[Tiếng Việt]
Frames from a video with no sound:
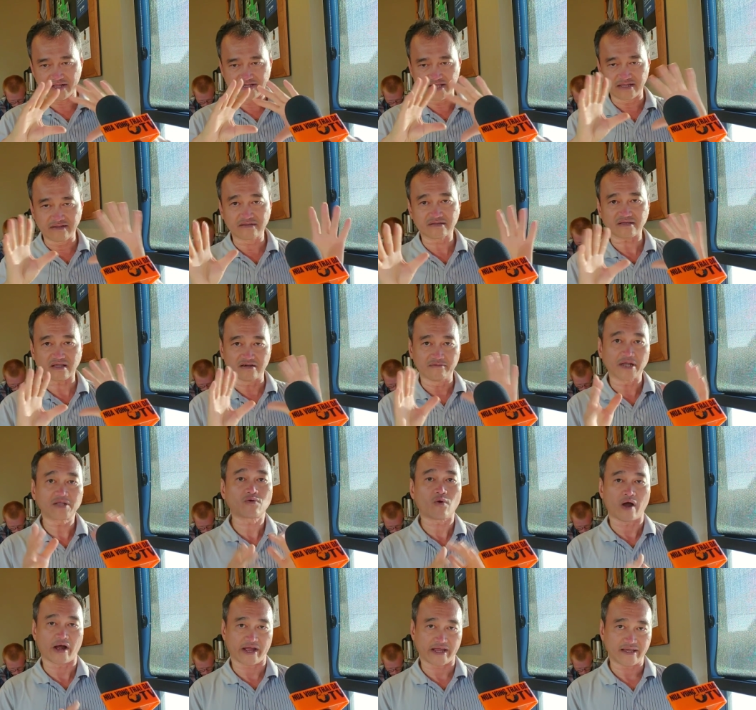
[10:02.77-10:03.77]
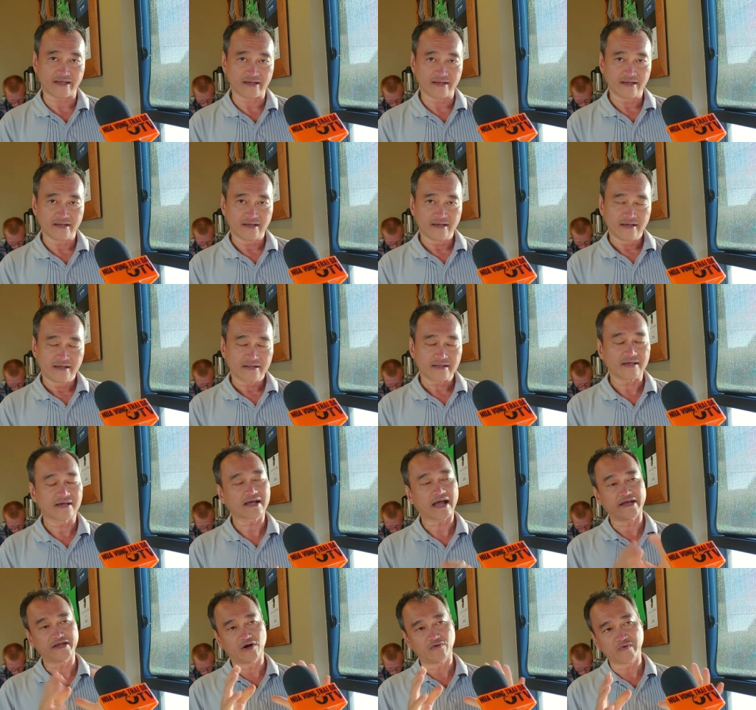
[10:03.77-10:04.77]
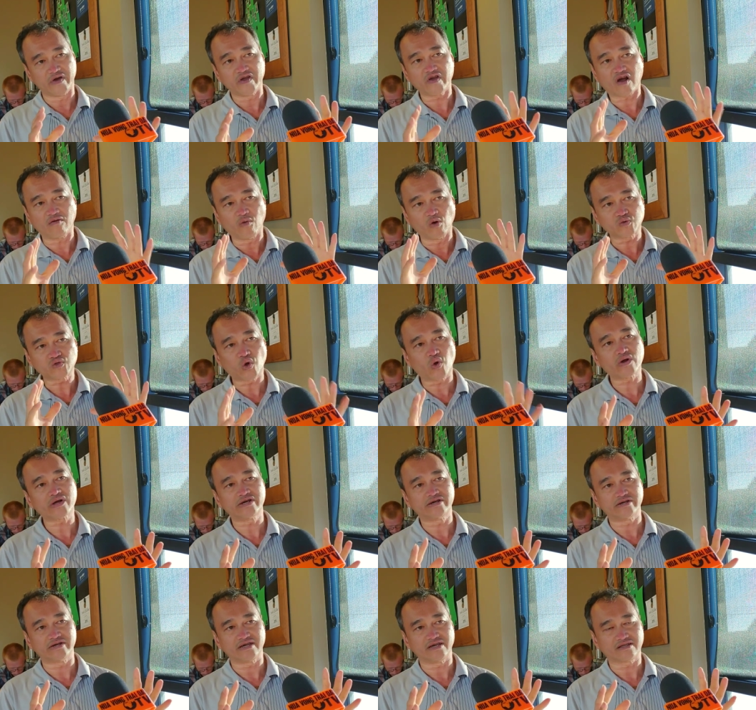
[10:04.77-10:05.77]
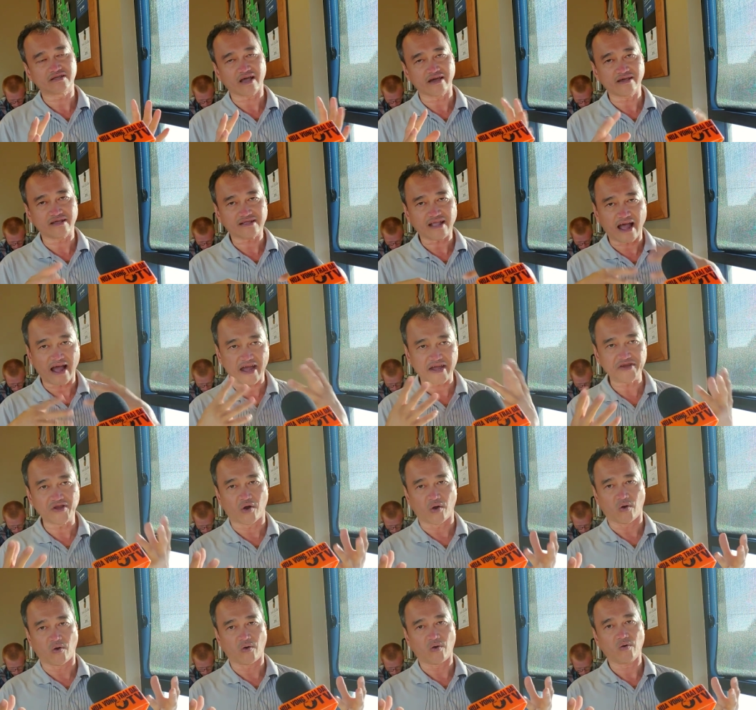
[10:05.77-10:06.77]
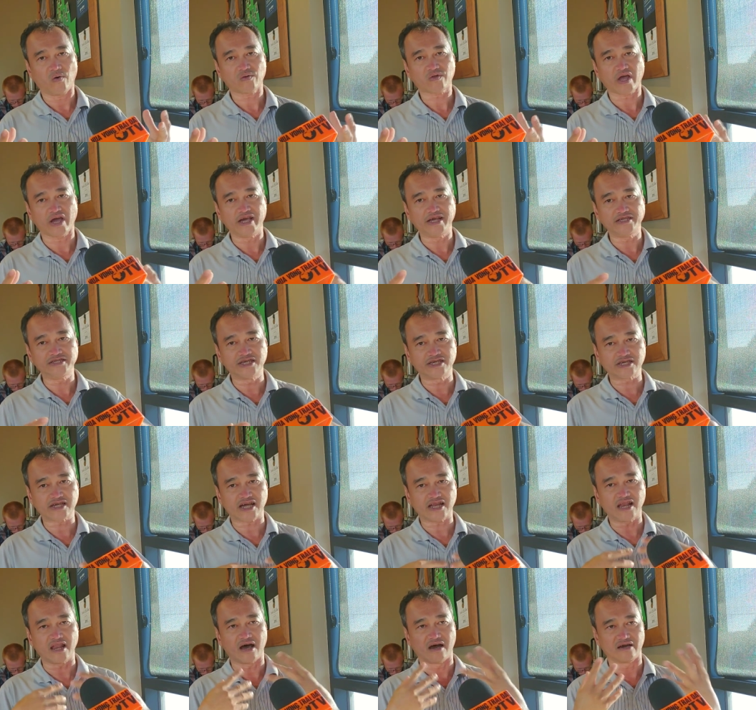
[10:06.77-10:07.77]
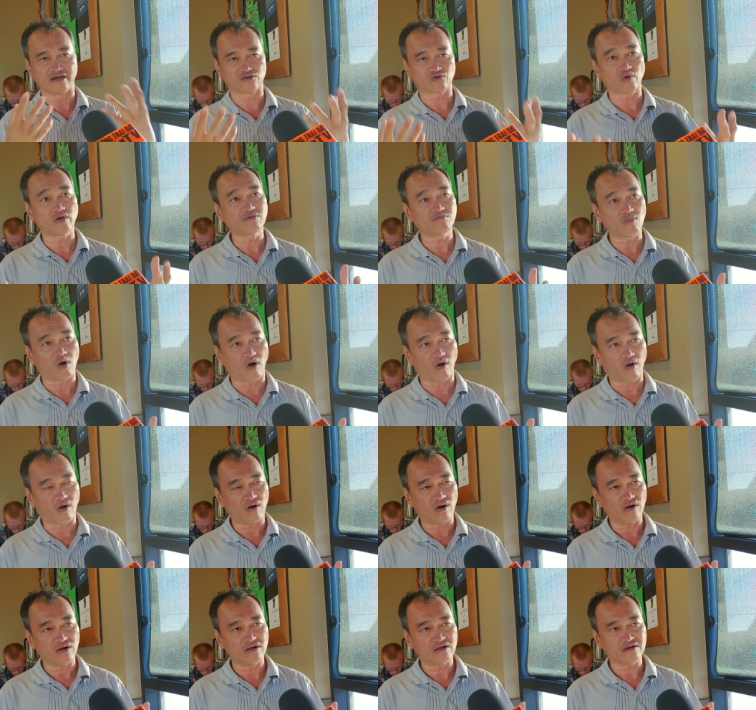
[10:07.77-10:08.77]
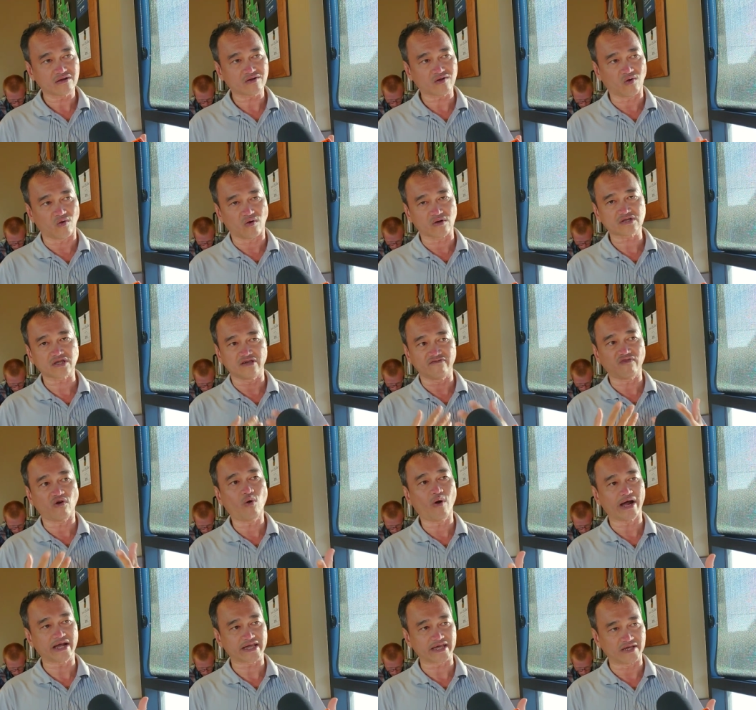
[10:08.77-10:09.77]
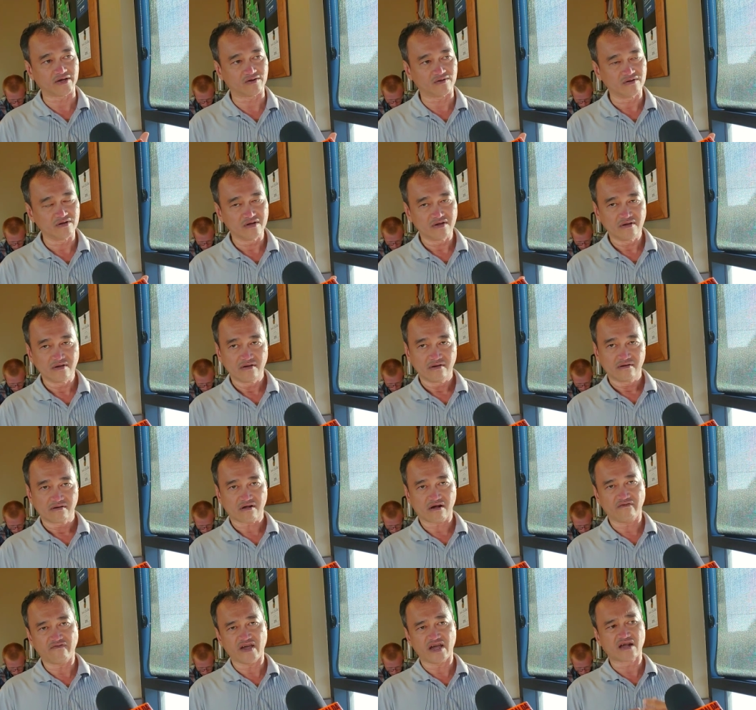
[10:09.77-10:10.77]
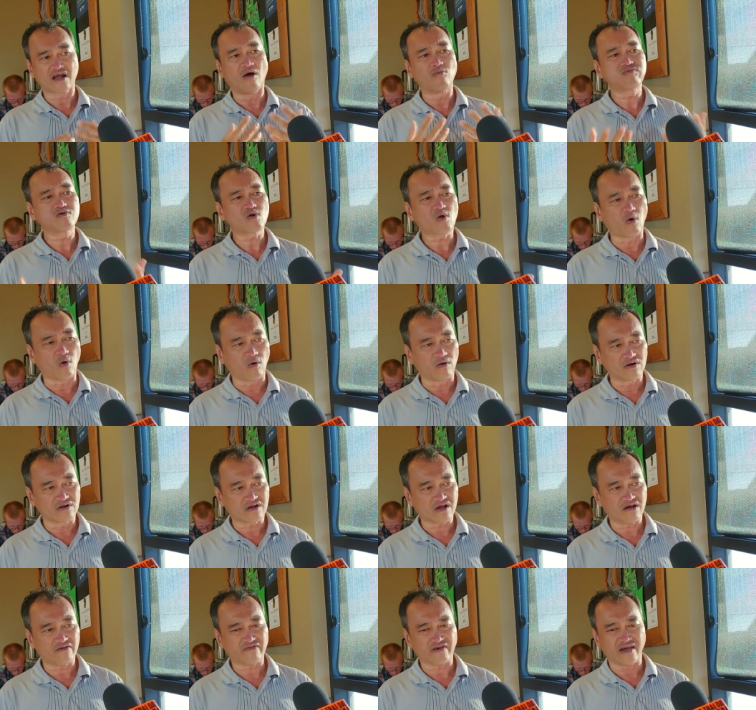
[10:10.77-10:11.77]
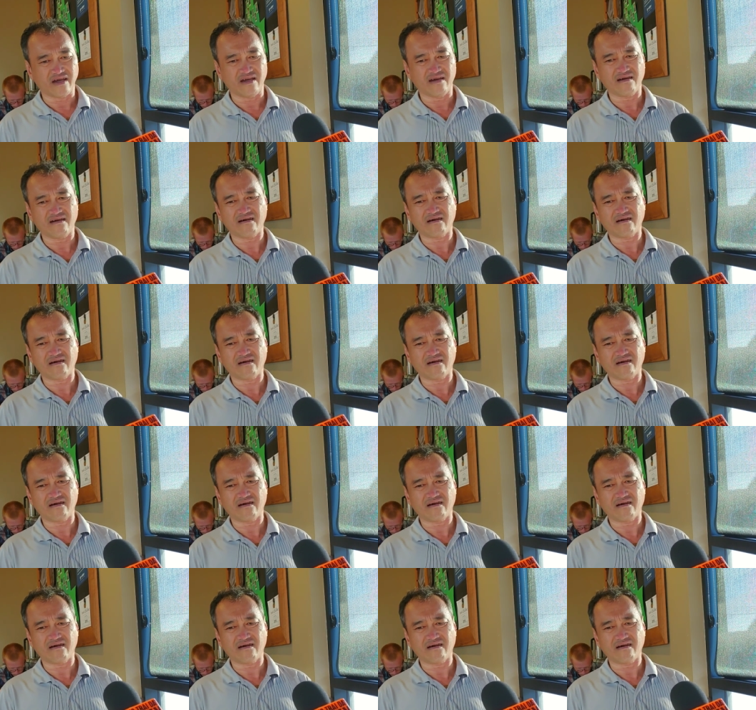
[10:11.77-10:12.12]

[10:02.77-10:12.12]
nhìn từ bên ngoài thì Khải đồng ý có một số người thấy thái độ, thấy những cái lời tuyên bố của tỷ phú Hoàng Kiều có vẻ ngông cuồng, có vẻ